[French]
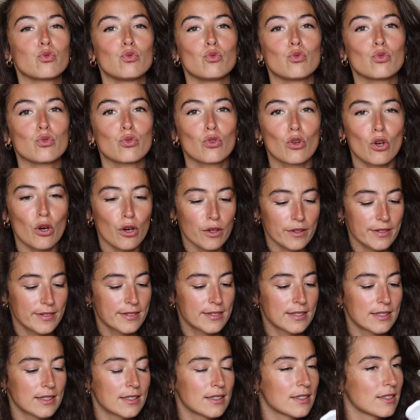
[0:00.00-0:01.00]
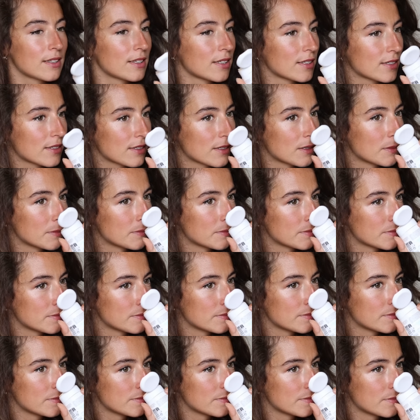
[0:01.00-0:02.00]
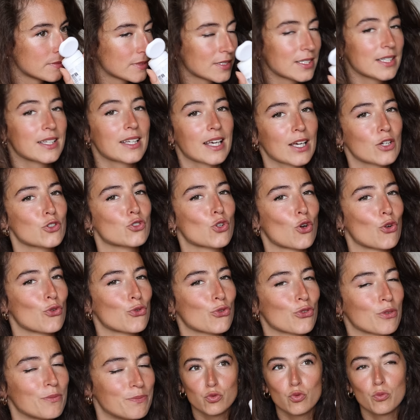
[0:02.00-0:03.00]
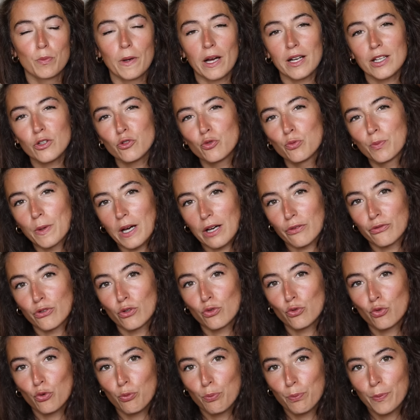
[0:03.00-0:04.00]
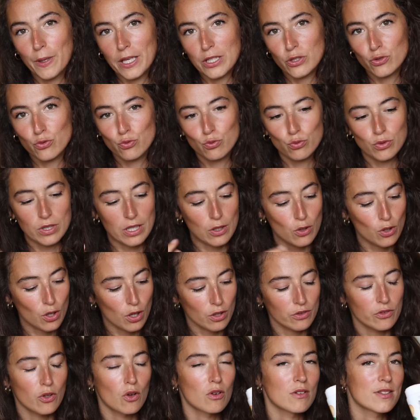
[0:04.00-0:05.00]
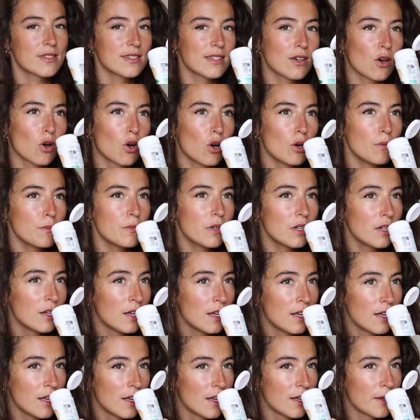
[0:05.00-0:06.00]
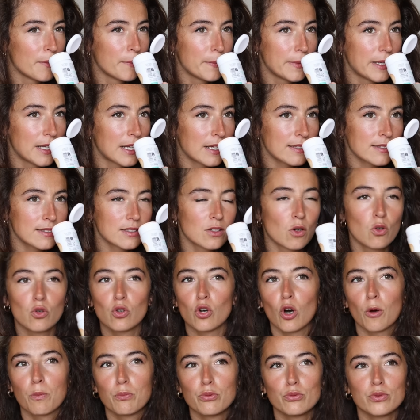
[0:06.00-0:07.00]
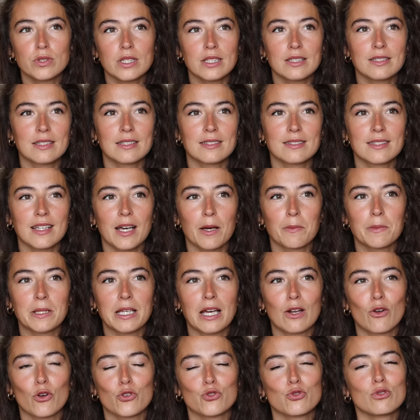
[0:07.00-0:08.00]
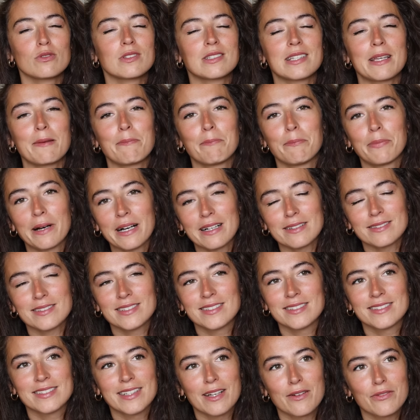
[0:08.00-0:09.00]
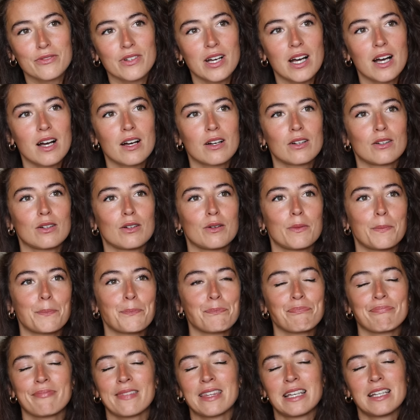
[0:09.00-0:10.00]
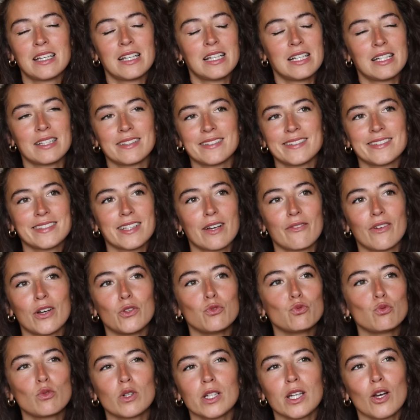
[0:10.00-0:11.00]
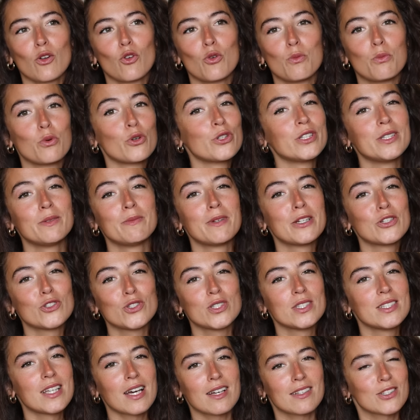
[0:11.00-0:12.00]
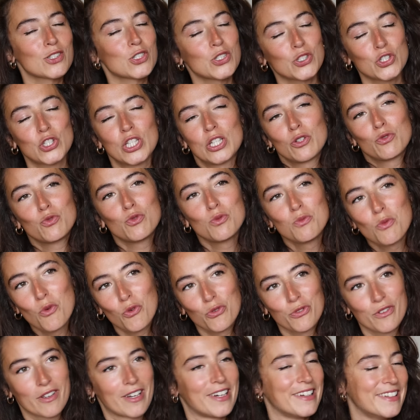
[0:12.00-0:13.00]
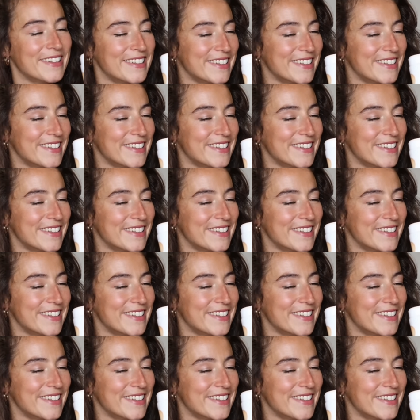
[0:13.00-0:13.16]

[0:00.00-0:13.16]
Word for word: une odeur, c'est c'est quelque chose. Je vous parlais du parfum de pêche tout à l'heure dans le sérum, mais là c'est encore plus exacerbé. Alors je ne sais pas si ça va euh, si ça va nourrir le bon imaginaire chez tout le monde.